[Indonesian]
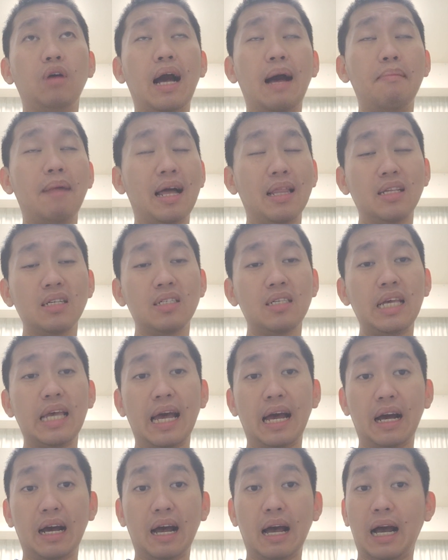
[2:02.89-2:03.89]
nggak males sih
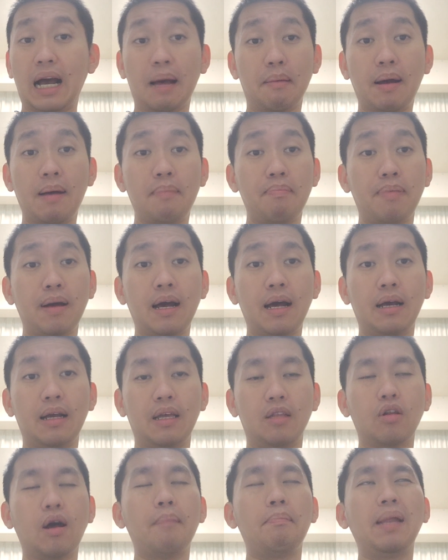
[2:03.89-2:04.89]
ya nggak nggak apa-apa
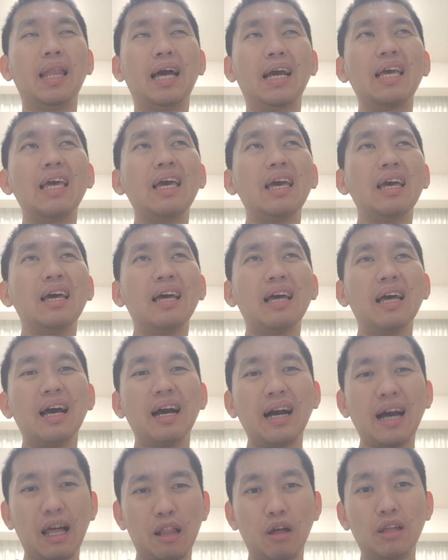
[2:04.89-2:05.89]
gitu apalagi
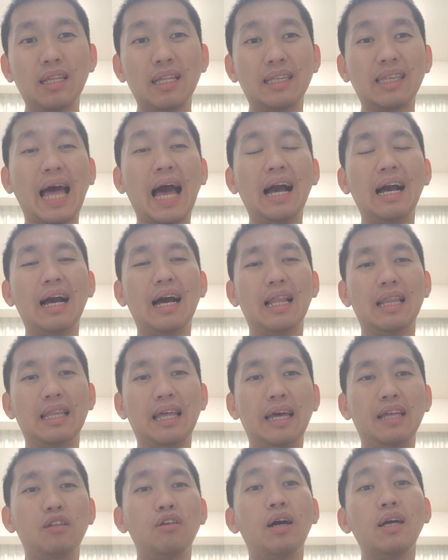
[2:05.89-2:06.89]
kalau ada tanggal
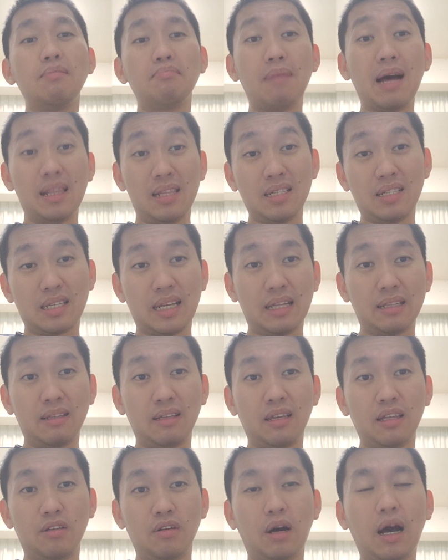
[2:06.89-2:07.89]
nah itu kan males
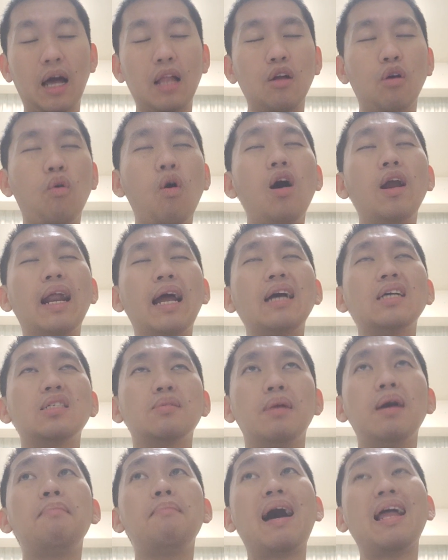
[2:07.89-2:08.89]
kan gitu kalau gua orangnya
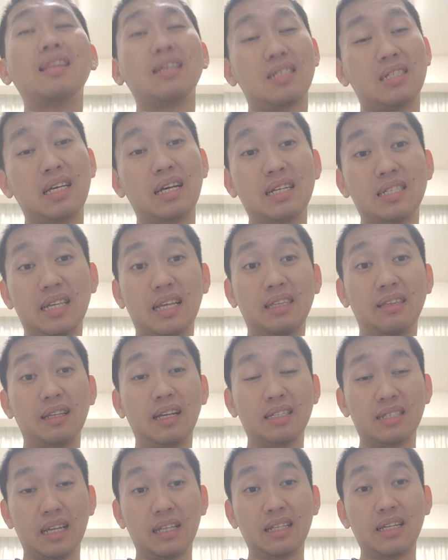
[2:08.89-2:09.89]
sebenarnya males sih ngeset
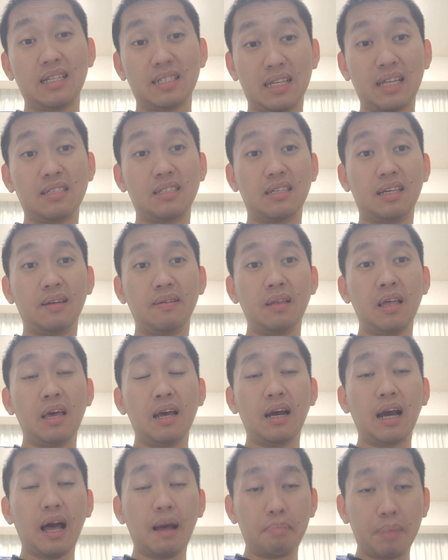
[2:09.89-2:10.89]
ngeset ngeset sih
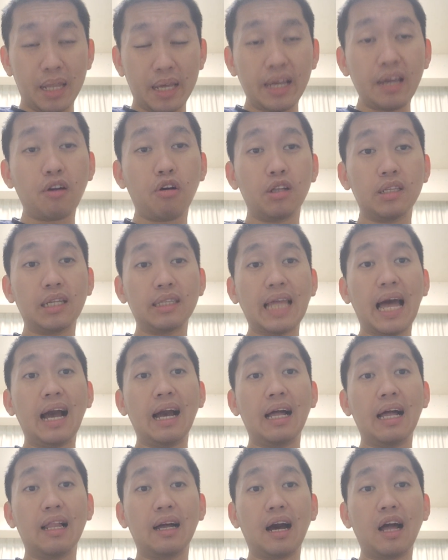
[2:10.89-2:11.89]
apalagi kalau ada
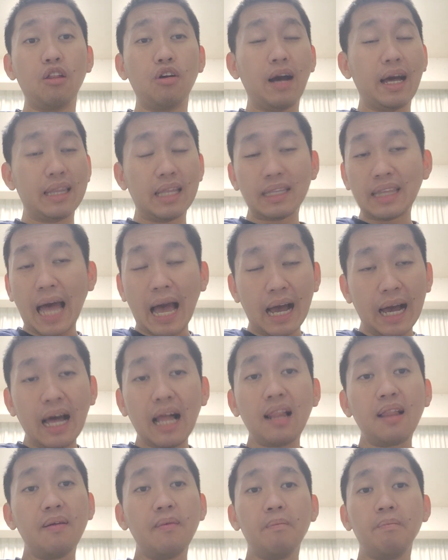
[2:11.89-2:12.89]
tanggal kalau nggak ada
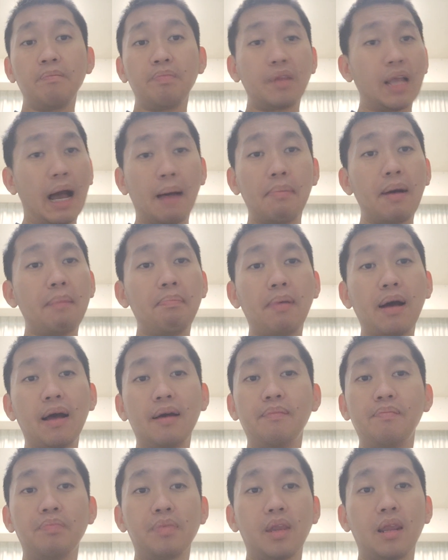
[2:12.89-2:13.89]
tanggal nggak apa-apa
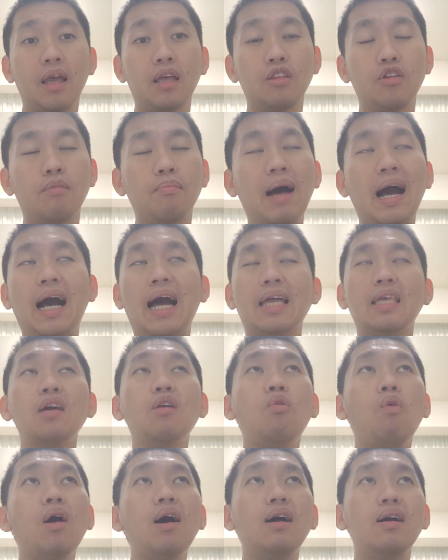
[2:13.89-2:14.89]
gitu
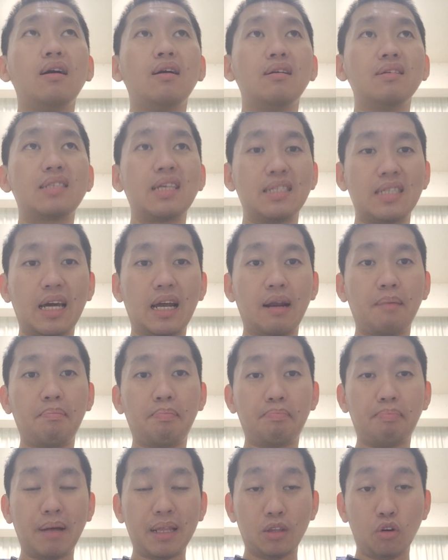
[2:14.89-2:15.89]
makanya gua secara
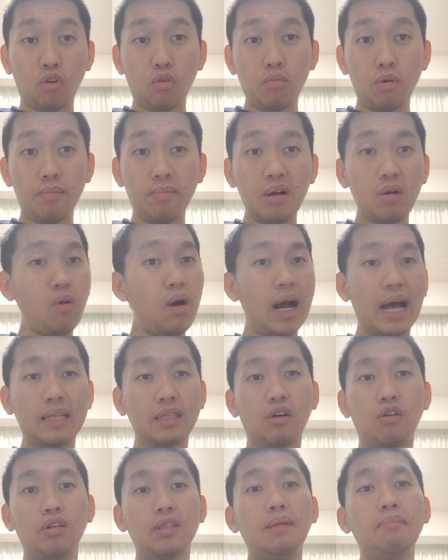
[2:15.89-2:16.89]
pada umumnya gua
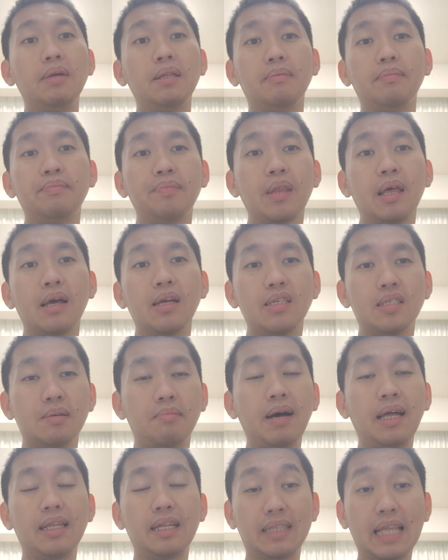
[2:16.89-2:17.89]
nggak terlalu demen
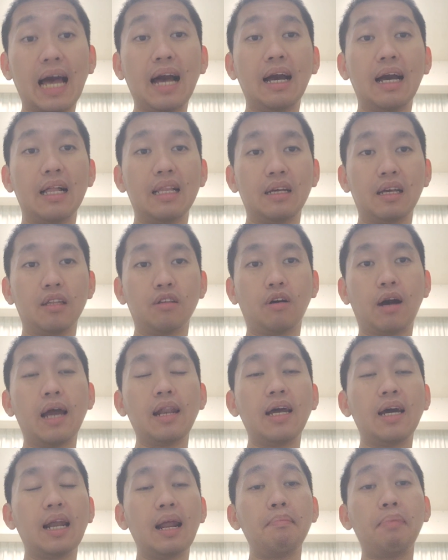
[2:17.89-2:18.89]
jam ada tanggal gitu
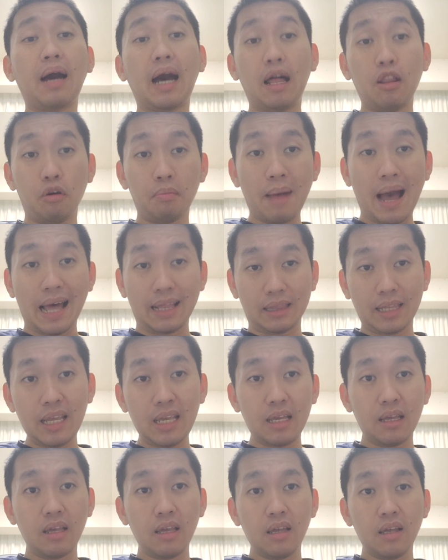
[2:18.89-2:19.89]
karena kenapa kalau
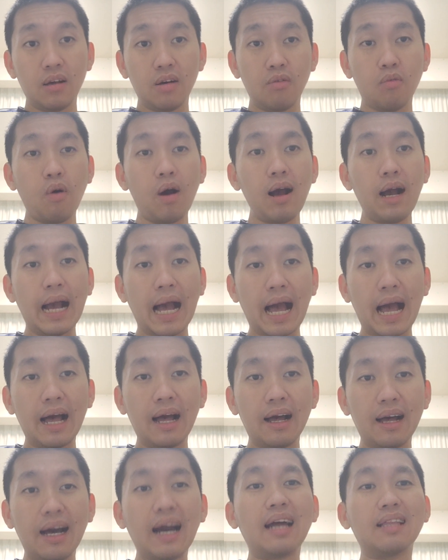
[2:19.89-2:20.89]
mati gue nggak
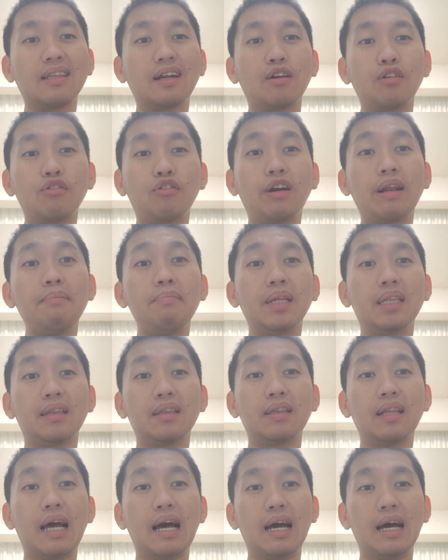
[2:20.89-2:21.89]
nggak terlalu ribet
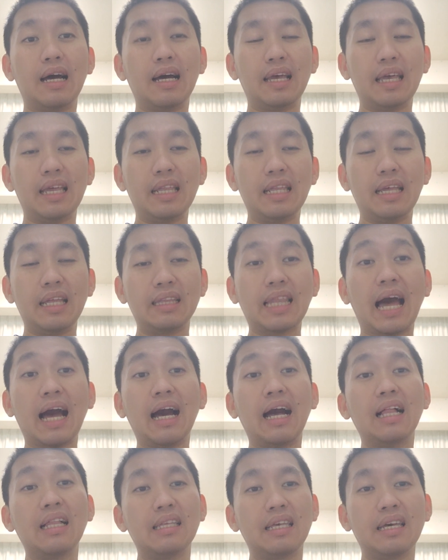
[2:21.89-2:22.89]
uh, iniin
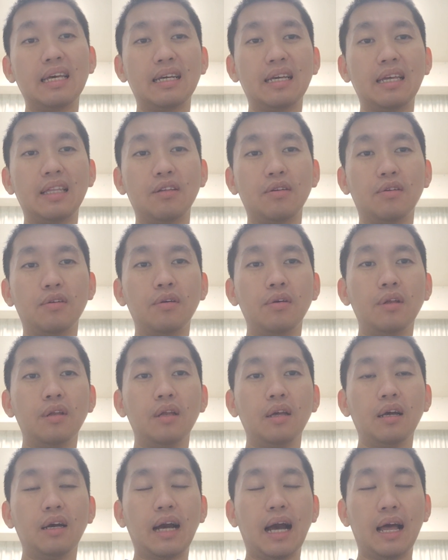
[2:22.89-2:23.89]
tanggalnya gitu
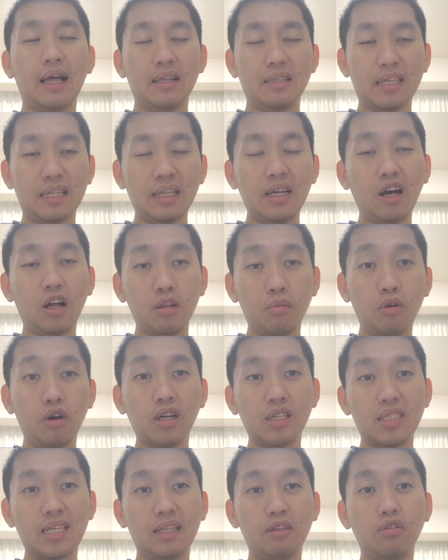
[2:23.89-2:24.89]
Ka jadi kalau mau
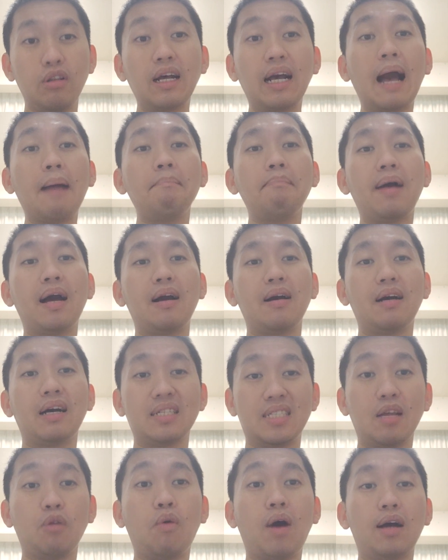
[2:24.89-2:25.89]
ngeset udah gampang
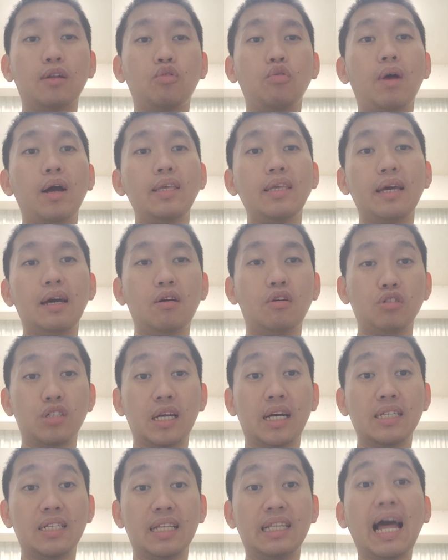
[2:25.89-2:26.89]
ngeset waktu aja nggak
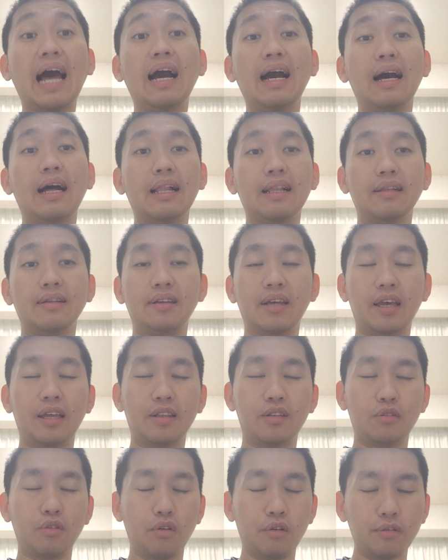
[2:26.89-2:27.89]
usah ngeset tanggal
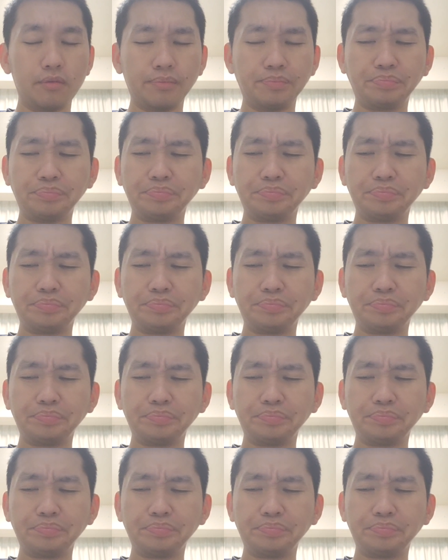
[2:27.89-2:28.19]
gitu